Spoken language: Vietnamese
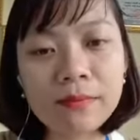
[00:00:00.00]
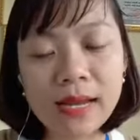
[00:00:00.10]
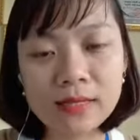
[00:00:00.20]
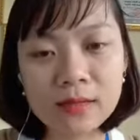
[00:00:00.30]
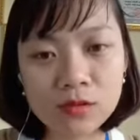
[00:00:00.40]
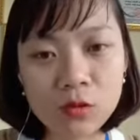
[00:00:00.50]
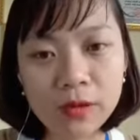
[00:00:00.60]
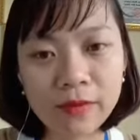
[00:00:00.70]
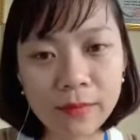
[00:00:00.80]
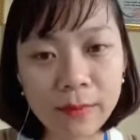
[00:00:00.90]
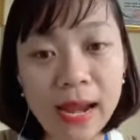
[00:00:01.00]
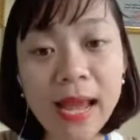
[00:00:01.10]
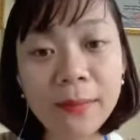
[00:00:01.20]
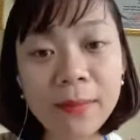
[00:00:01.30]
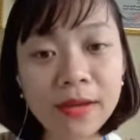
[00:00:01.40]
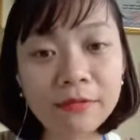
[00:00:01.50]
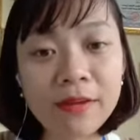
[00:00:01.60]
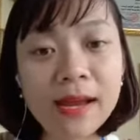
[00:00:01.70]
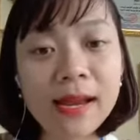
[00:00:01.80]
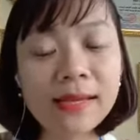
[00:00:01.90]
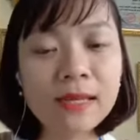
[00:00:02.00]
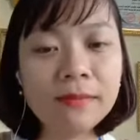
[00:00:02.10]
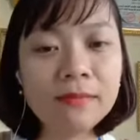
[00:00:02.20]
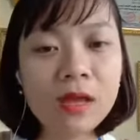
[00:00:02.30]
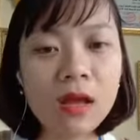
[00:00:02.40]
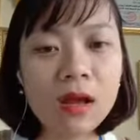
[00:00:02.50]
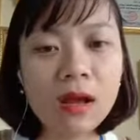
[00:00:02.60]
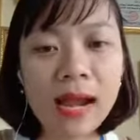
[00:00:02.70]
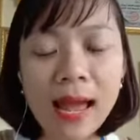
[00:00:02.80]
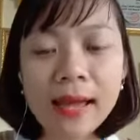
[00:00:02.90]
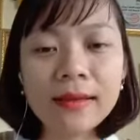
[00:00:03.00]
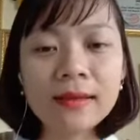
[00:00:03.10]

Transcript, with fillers: sử dụng cái phần mềm LiveFB để phát livestream lại,